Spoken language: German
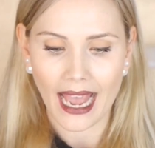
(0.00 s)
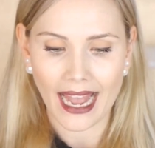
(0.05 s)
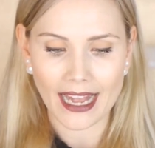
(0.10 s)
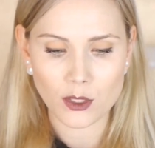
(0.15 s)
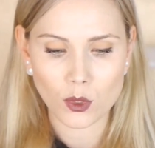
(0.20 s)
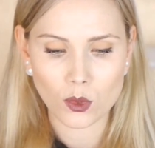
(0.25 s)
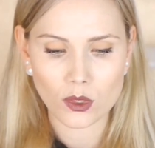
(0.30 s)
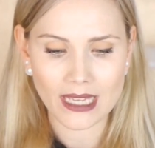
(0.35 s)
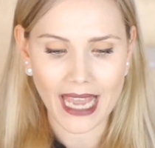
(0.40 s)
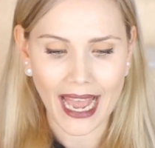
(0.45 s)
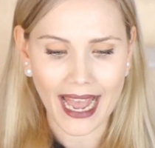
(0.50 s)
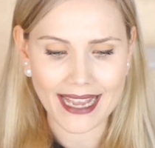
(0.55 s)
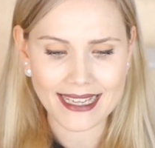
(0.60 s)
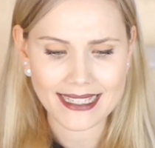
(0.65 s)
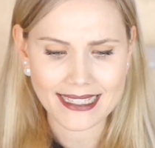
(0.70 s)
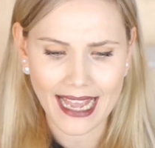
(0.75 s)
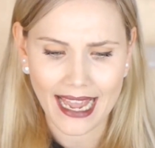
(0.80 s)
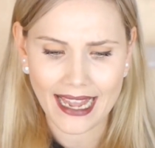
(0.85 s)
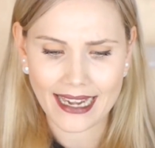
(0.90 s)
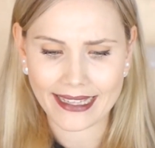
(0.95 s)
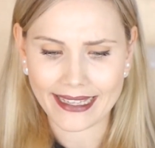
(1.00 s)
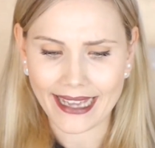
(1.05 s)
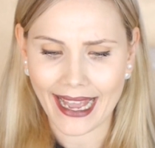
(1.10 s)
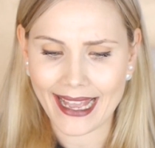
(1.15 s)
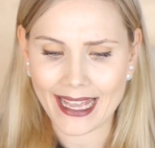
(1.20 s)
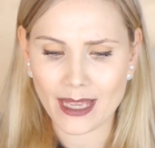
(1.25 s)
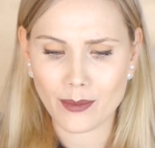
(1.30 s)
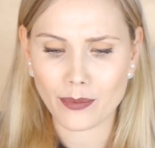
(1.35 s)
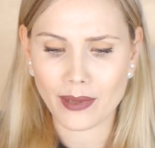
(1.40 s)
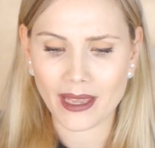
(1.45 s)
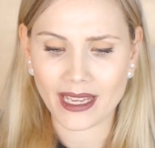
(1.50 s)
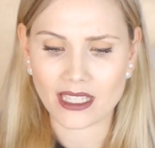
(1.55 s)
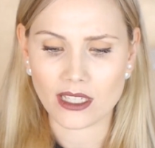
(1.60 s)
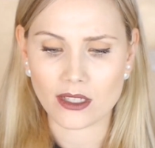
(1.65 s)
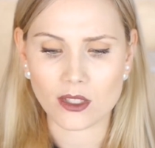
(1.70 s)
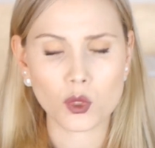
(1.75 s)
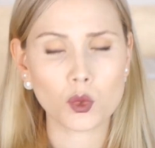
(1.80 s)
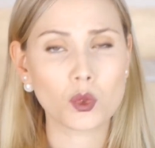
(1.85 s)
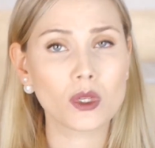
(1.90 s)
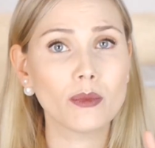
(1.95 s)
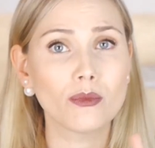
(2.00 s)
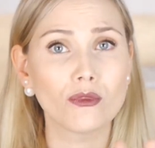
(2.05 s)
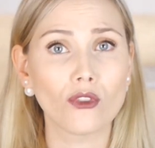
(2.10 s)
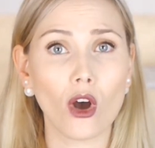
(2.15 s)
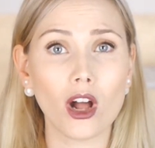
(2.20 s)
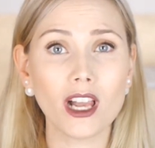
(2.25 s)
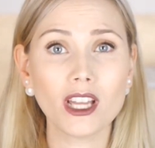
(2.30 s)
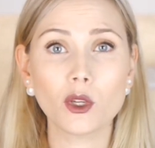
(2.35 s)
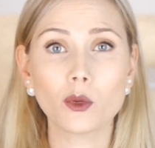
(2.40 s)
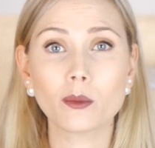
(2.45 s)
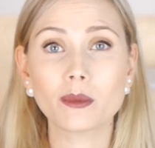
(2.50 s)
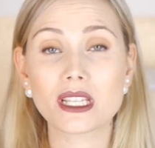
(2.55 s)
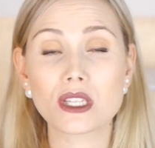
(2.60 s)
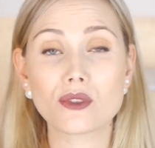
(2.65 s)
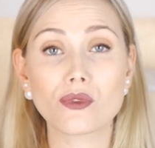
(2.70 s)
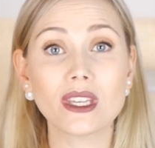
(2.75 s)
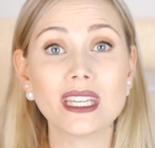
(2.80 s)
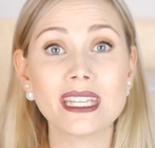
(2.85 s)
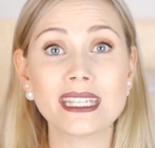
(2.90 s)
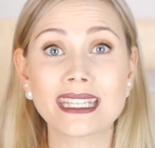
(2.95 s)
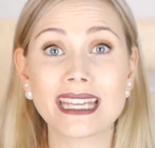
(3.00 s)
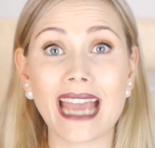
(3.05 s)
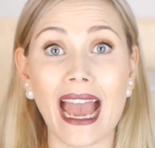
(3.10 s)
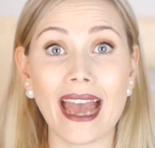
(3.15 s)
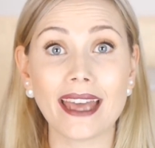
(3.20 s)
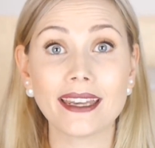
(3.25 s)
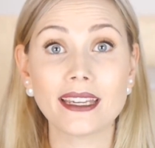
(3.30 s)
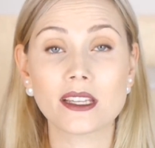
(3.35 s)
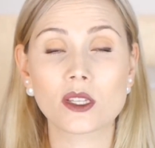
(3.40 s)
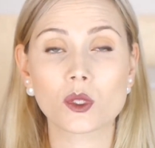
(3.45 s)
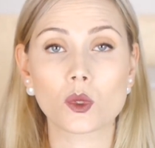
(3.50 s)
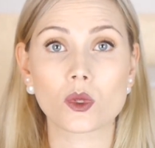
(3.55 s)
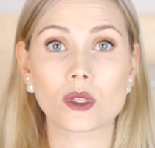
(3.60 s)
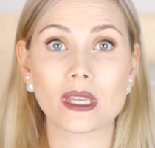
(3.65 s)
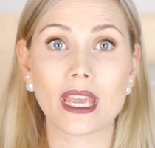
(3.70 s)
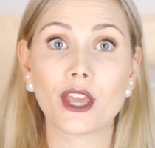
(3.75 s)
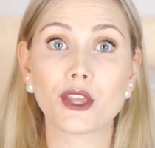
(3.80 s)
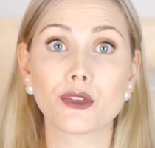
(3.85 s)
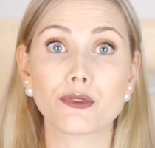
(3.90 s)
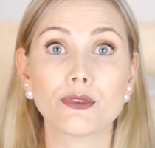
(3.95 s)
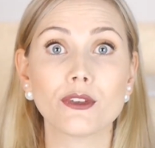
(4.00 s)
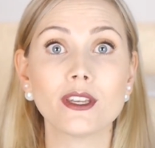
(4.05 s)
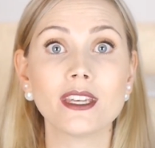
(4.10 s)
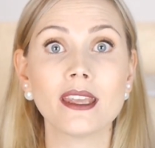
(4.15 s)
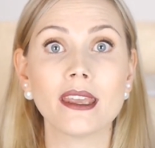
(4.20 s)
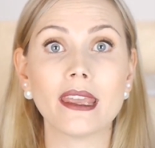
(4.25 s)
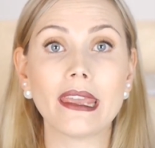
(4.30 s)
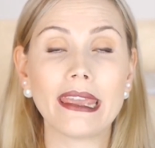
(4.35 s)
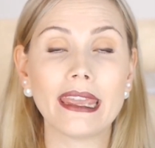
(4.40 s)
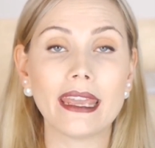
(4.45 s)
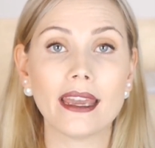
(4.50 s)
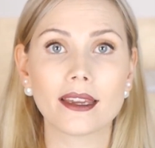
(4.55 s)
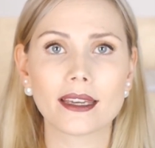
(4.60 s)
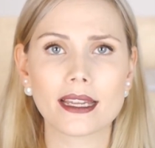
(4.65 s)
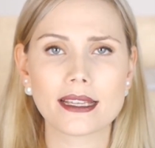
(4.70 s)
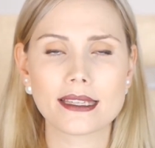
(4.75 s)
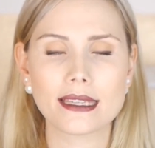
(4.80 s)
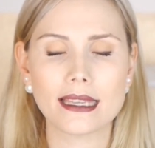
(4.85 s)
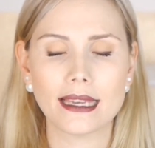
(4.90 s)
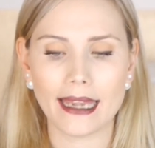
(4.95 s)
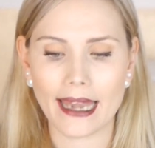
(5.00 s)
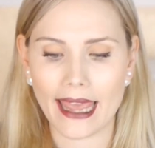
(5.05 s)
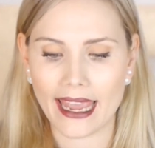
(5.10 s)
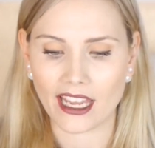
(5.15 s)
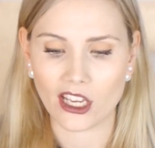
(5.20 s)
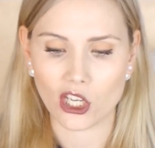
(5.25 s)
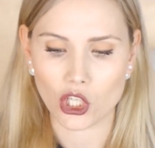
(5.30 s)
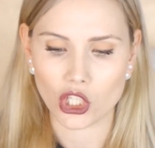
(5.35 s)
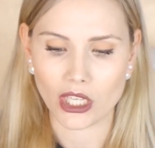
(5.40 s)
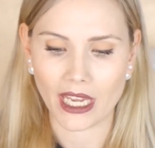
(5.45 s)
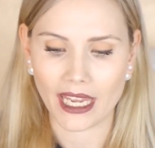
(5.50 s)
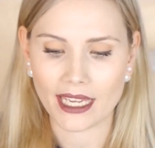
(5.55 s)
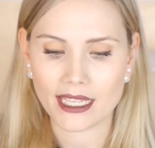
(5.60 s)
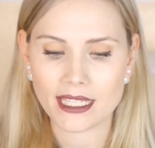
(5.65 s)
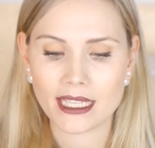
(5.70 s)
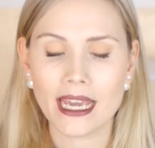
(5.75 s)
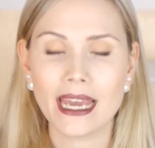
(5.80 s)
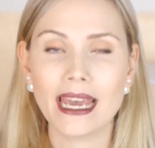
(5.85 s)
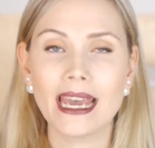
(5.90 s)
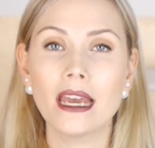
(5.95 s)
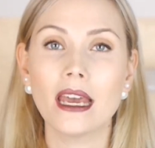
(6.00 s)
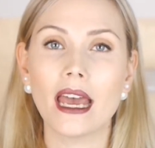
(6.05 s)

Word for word: Also sie heißt ja eigentlich High Impact Extreme Volume. Das finde ich gar nicht so sehr. Ich finde eher, dass sie Länge schenkt.